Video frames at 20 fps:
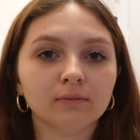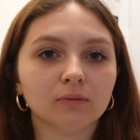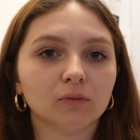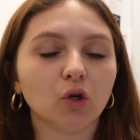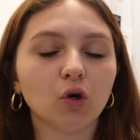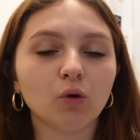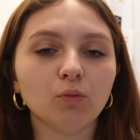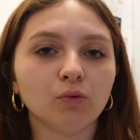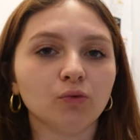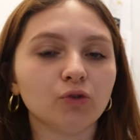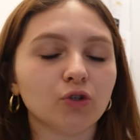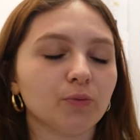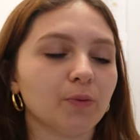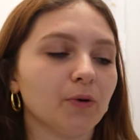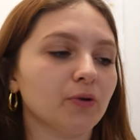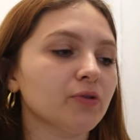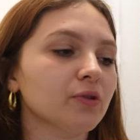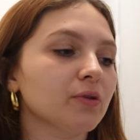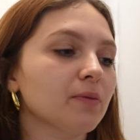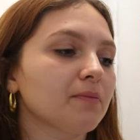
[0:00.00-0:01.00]
trop bon je
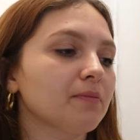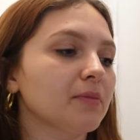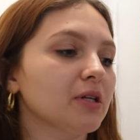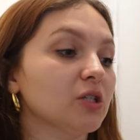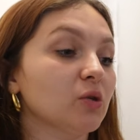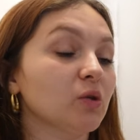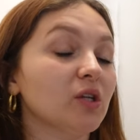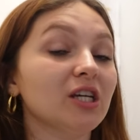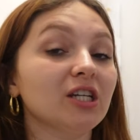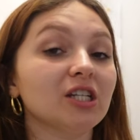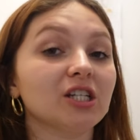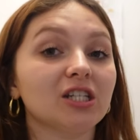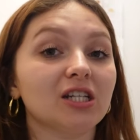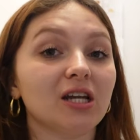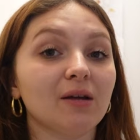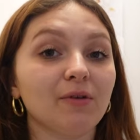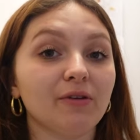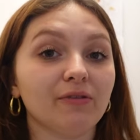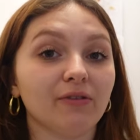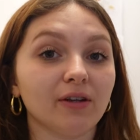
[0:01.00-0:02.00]
pense, mais je n'ai
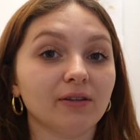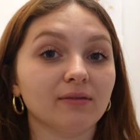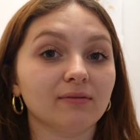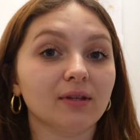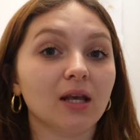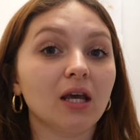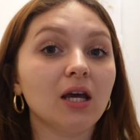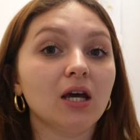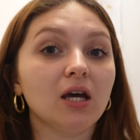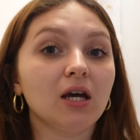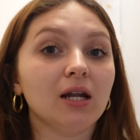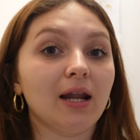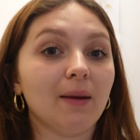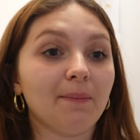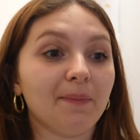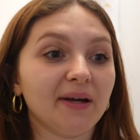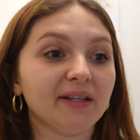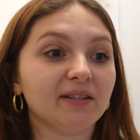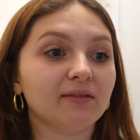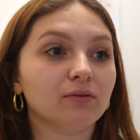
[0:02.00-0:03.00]
jamais fait la
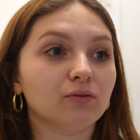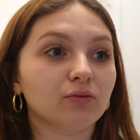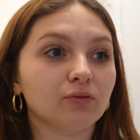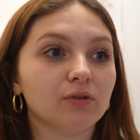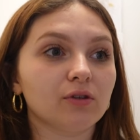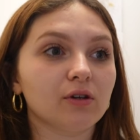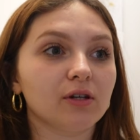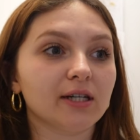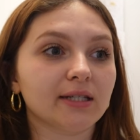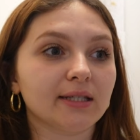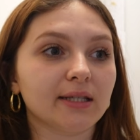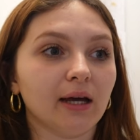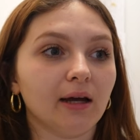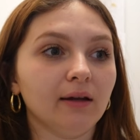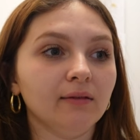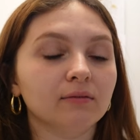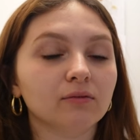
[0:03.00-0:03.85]
pâte toute seule etc.